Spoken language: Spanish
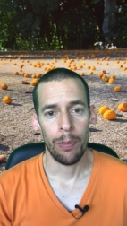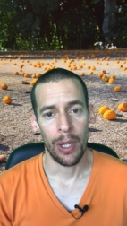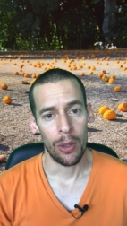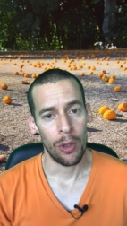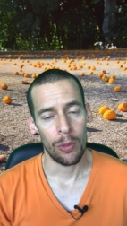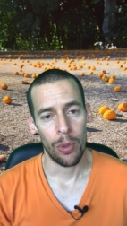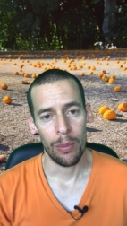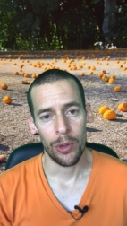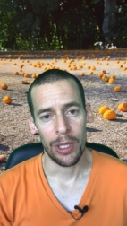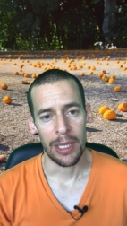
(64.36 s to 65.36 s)
pero no nos
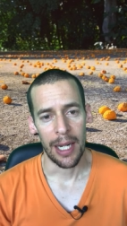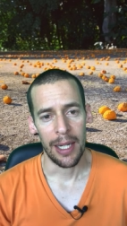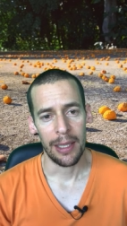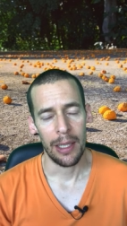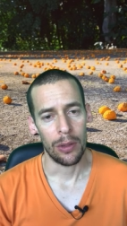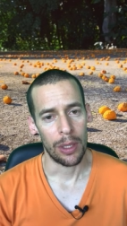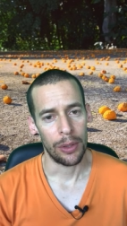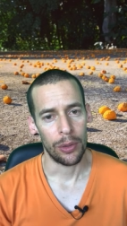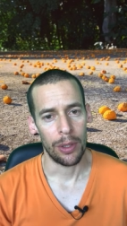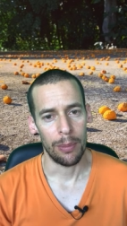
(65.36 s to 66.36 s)
podemos distraer de los
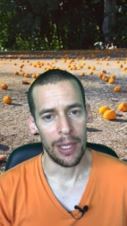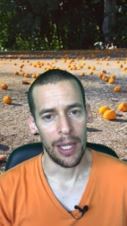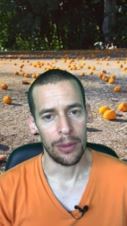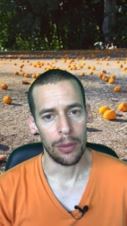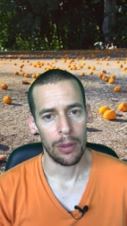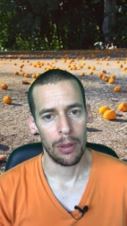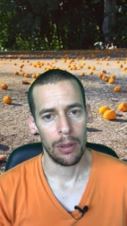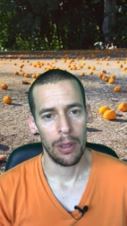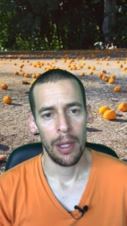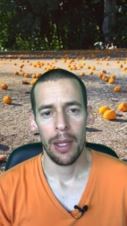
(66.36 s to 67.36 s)
retos inmediatos.
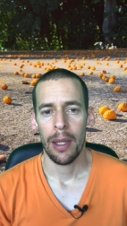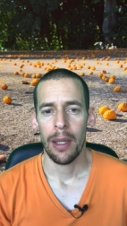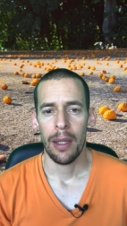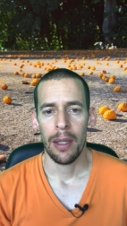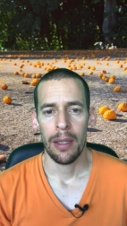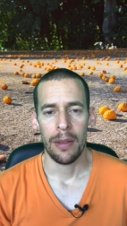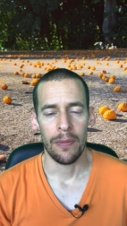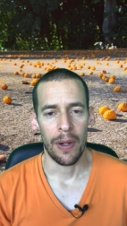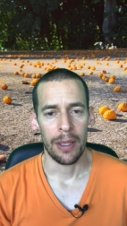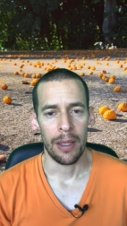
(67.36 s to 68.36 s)

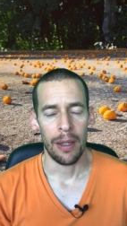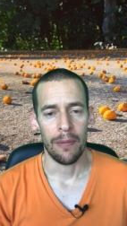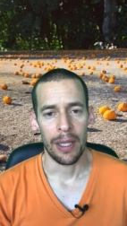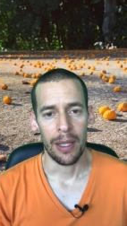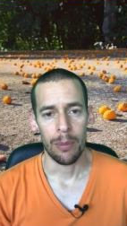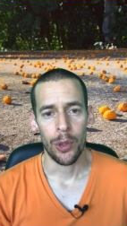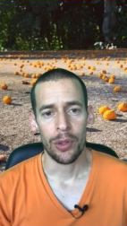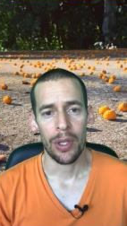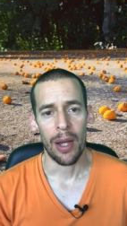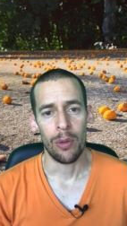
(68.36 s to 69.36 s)

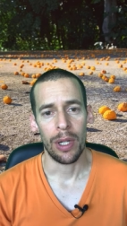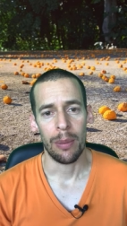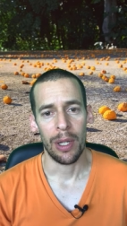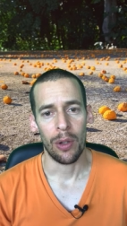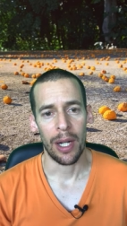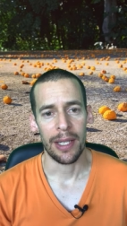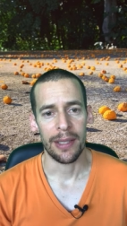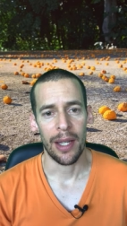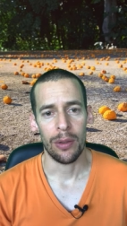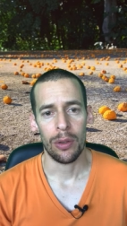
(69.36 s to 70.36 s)
enfrentamos a un crimen
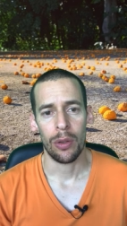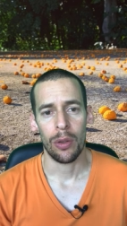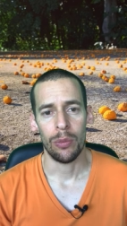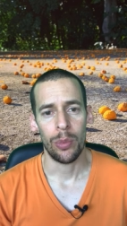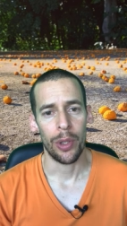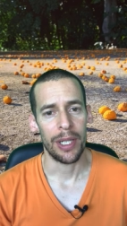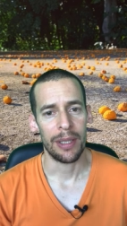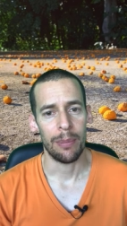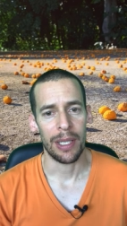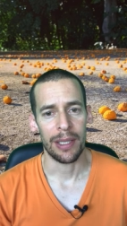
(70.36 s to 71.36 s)
organizado con un poder
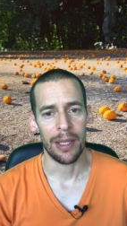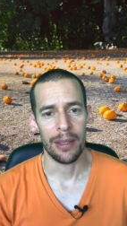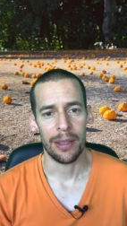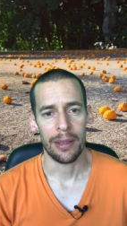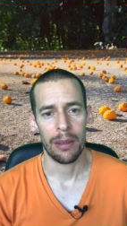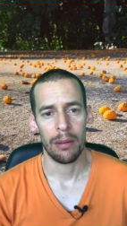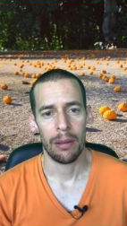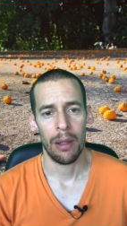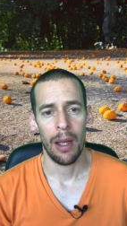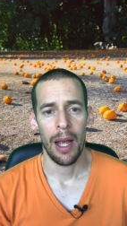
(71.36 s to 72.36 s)
sin precedentes.
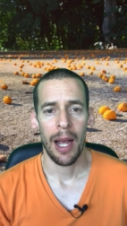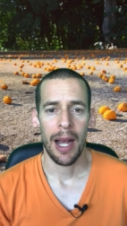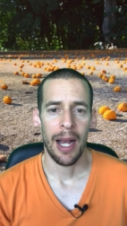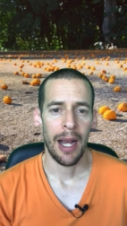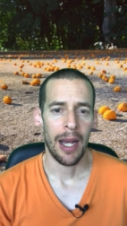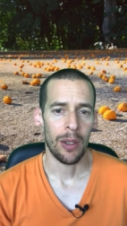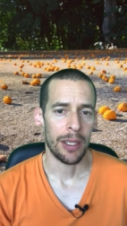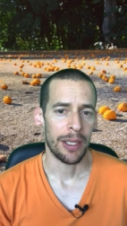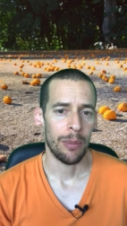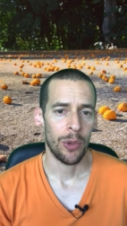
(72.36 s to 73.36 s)

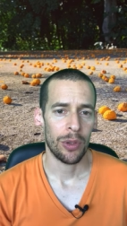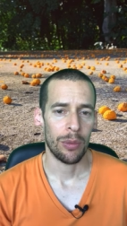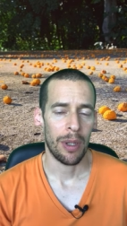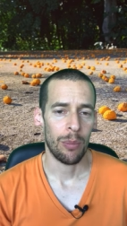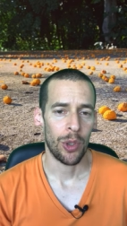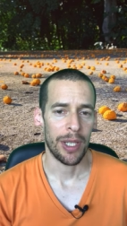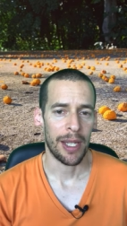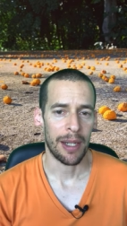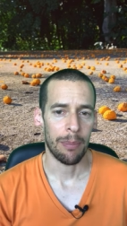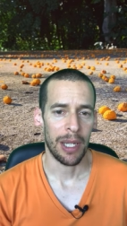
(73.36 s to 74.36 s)
Adolecemos de una impunidad
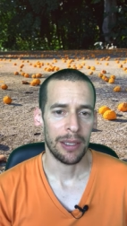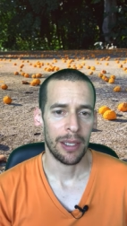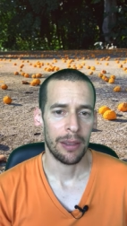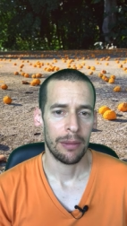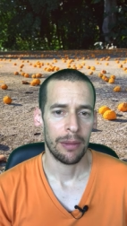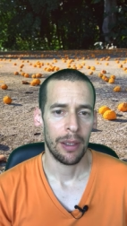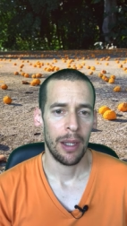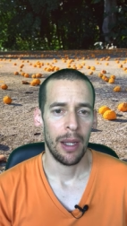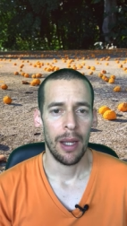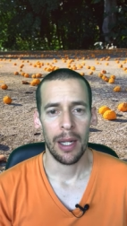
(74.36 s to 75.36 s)
rampante.
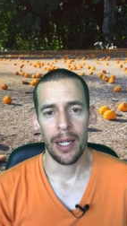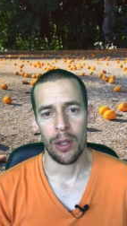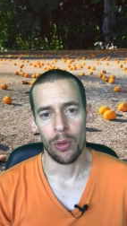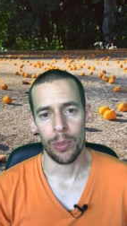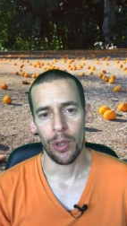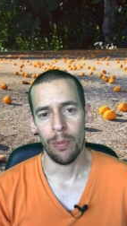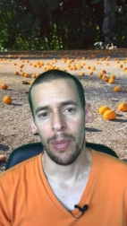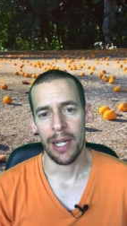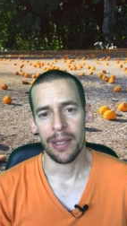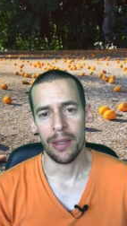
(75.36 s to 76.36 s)
La corrupción
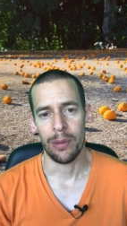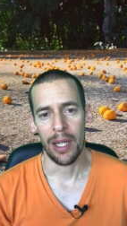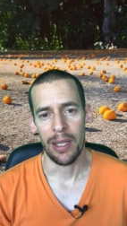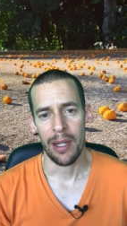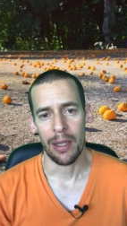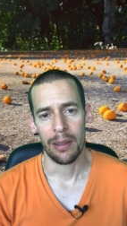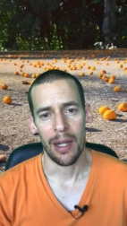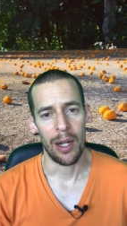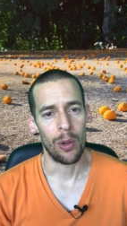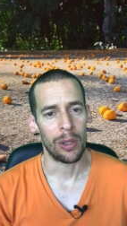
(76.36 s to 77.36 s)
parece una hidra,
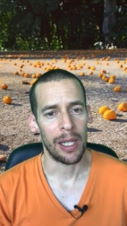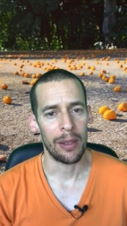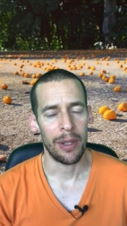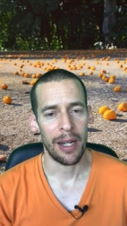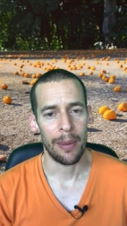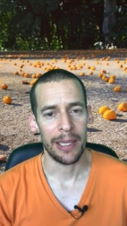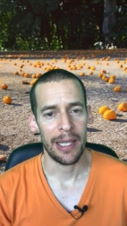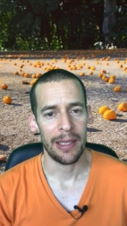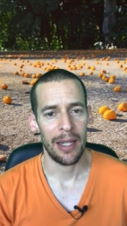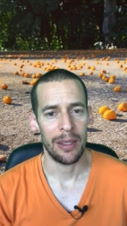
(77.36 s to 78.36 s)
al cortarle una
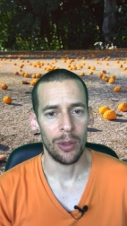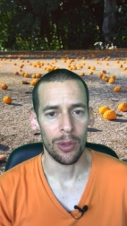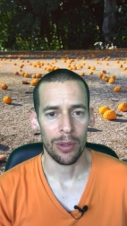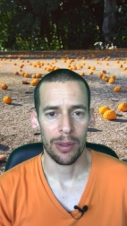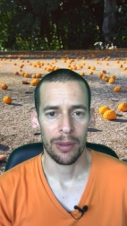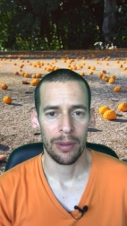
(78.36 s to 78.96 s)
cabeza salen dos.